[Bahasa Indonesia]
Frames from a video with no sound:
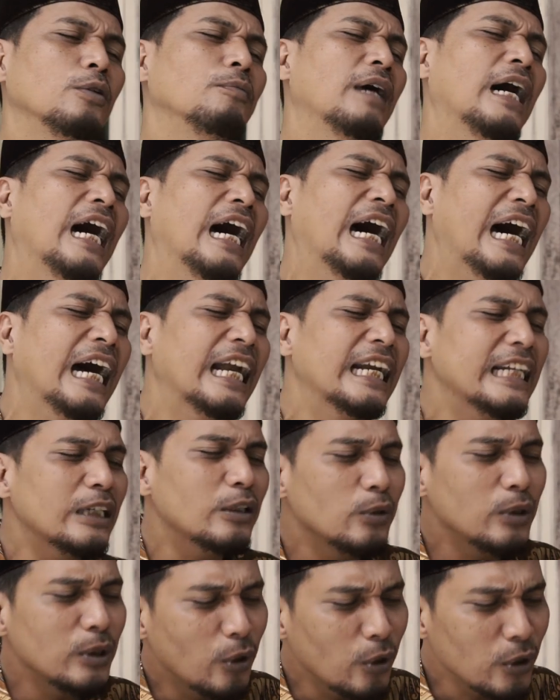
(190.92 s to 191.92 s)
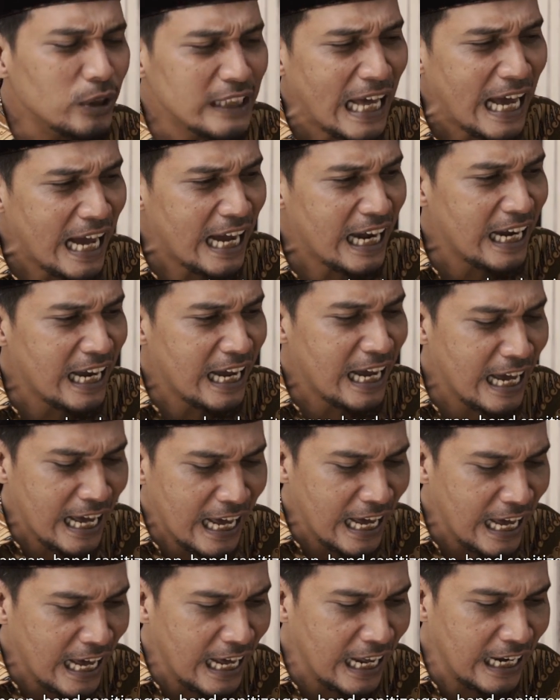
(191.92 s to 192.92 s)
Mbah niku nggo
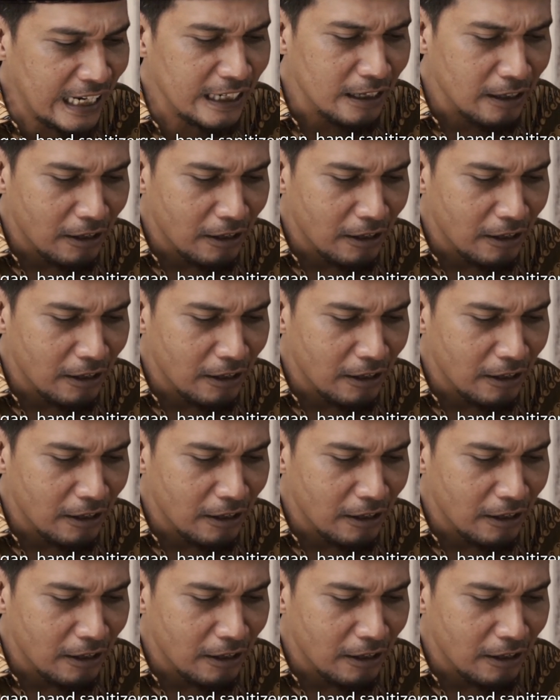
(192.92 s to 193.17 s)
tangan.